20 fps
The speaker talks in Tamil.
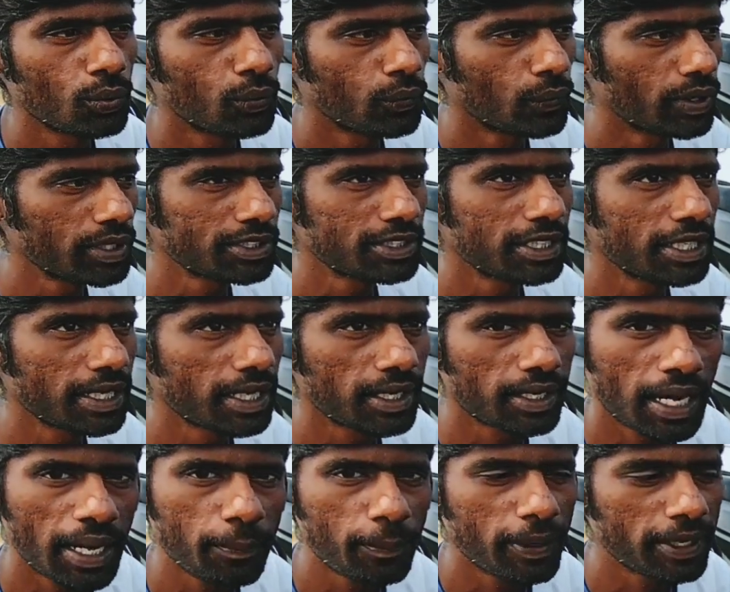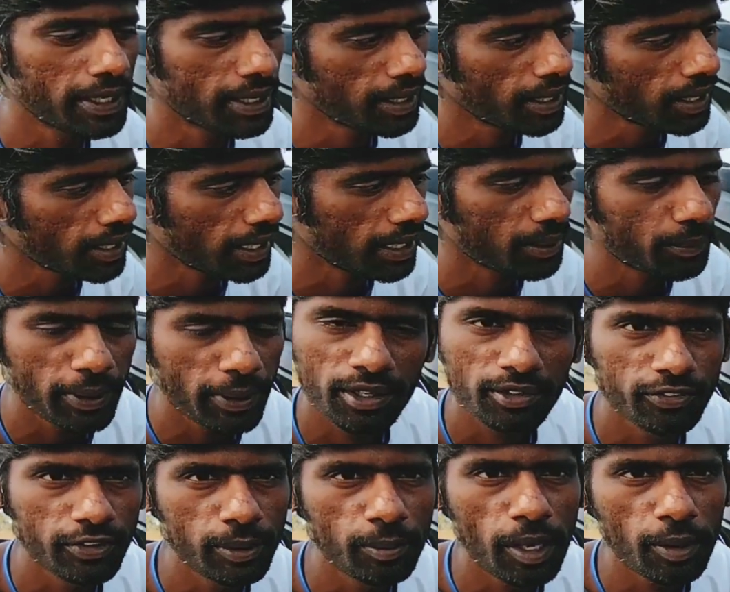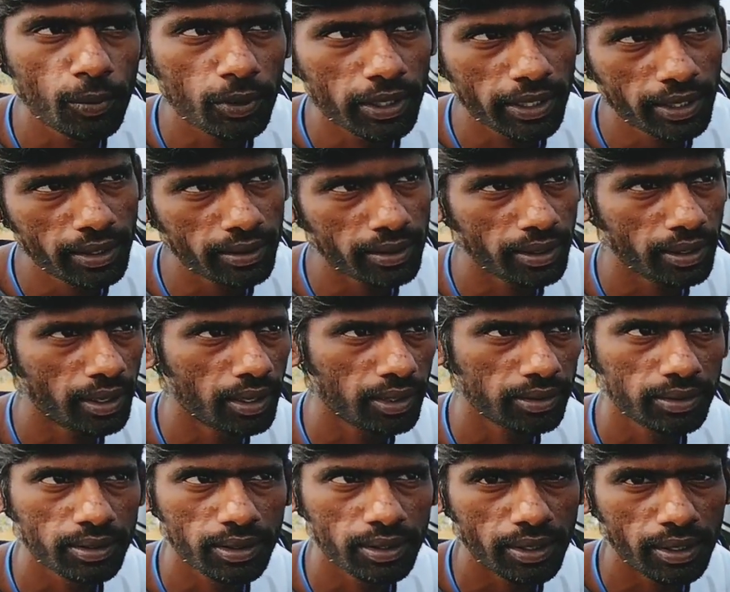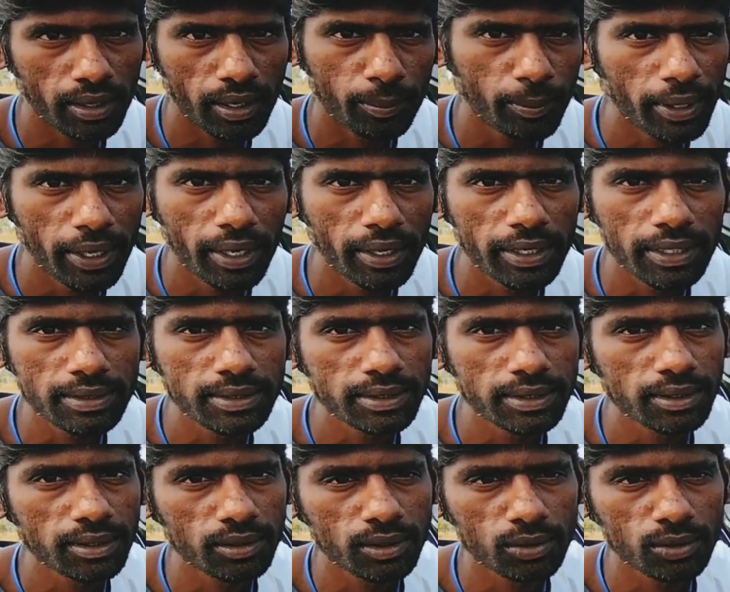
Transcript: ஒன்ஸ் நீங்கள் ட்ரை பண்ணிட்டீங்கன்னா கண்டிப்பாக எனக்கு ஃபீட்பேக் கொடுங்க அந்த அமஹா ரேசிங்